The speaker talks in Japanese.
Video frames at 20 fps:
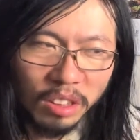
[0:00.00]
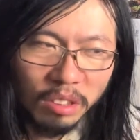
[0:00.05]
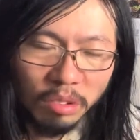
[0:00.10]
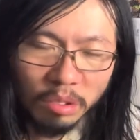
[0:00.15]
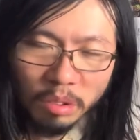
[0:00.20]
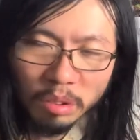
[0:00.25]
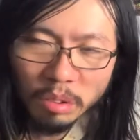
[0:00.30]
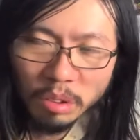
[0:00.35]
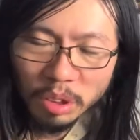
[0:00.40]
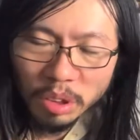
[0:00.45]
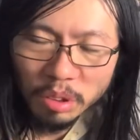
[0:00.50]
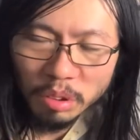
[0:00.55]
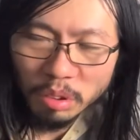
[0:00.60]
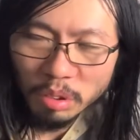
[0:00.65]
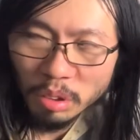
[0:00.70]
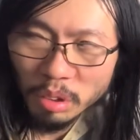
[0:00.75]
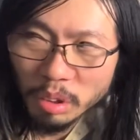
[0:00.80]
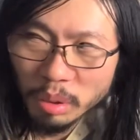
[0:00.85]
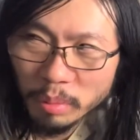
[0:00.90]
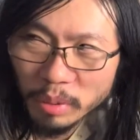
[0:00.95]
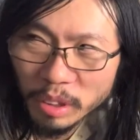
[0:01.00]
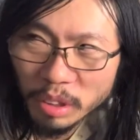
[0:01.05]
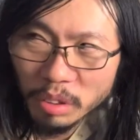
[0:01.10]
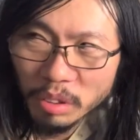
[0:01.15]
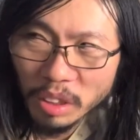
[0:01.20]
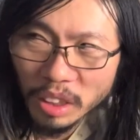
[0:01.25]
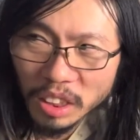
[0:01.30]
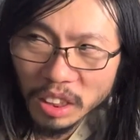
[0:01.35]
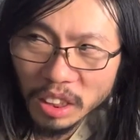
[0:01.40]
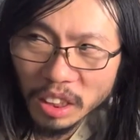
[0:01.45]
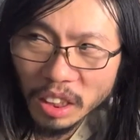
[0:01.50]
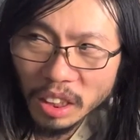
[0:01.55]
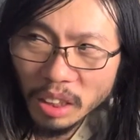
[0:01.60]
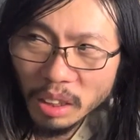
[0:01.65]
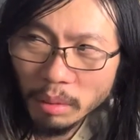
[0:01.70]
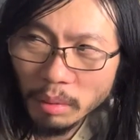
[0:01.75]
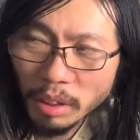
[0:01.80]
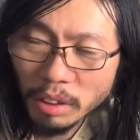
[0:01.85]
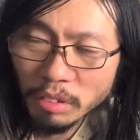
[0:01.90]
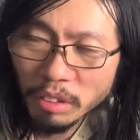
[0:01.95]
その推しの子もそうだし、
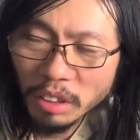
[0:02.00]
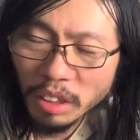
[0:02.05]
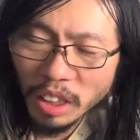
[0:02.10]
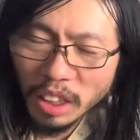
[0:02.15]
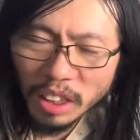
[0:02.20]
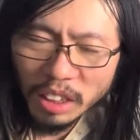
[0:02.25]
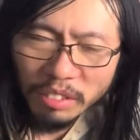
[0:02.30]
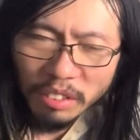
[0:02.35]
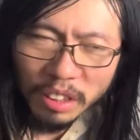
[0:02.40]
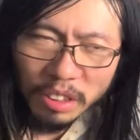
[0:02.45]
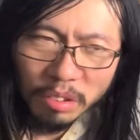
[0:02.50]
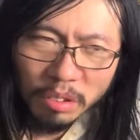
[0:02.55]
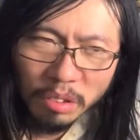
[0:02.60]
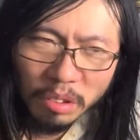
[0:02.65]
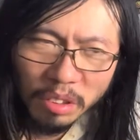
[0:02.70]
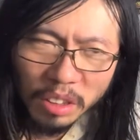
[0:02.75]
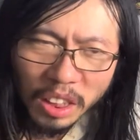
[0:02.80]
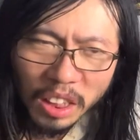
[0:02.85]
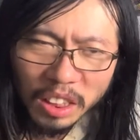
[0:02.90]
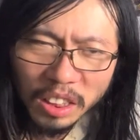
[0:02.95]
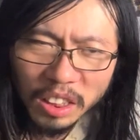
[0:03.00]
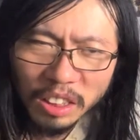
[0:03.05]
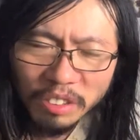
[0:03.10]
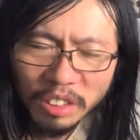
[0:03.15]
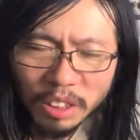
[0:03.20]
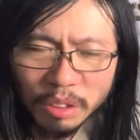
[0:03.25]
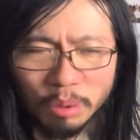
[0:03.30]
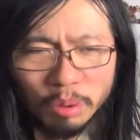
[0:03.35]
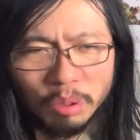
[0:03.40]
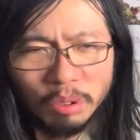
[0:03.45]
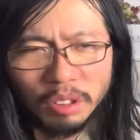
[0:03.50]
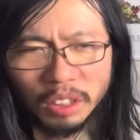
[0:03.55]
あれはその第2話以降どう